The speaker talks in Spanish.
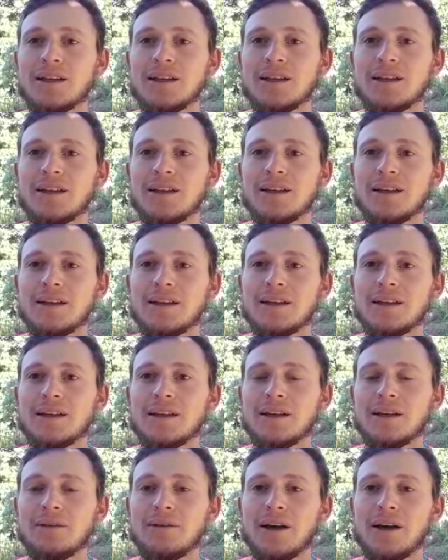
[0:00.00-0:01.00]
eh,
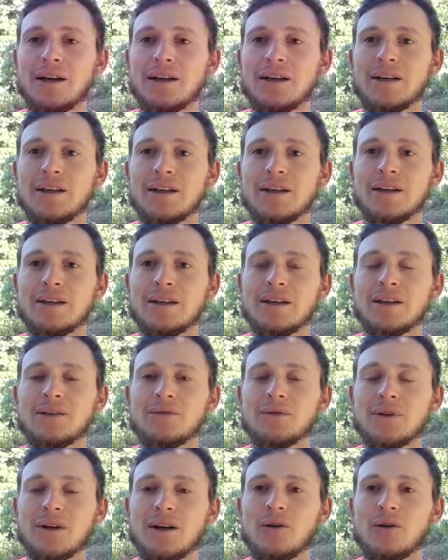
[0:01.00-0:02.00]
que vean que,
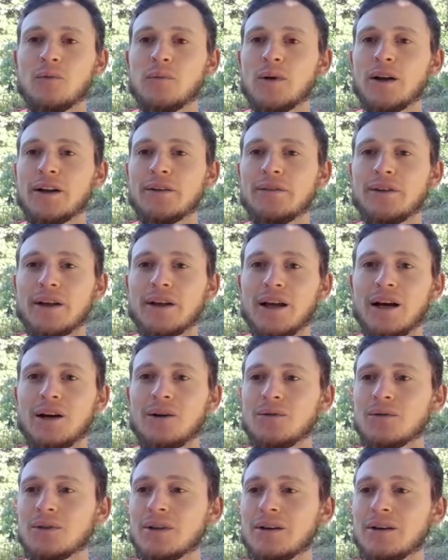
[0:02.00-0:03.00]
es un trabajo
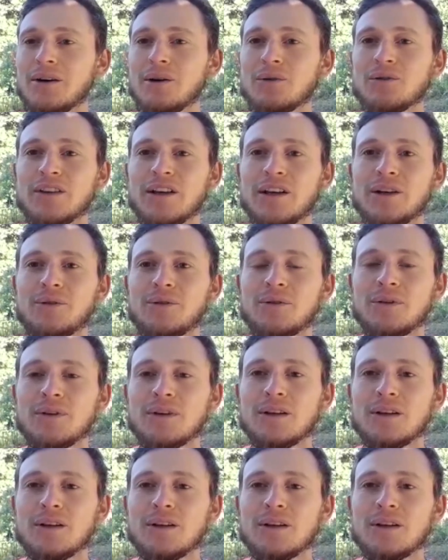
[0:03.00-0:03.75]
planificado, un trabajo serio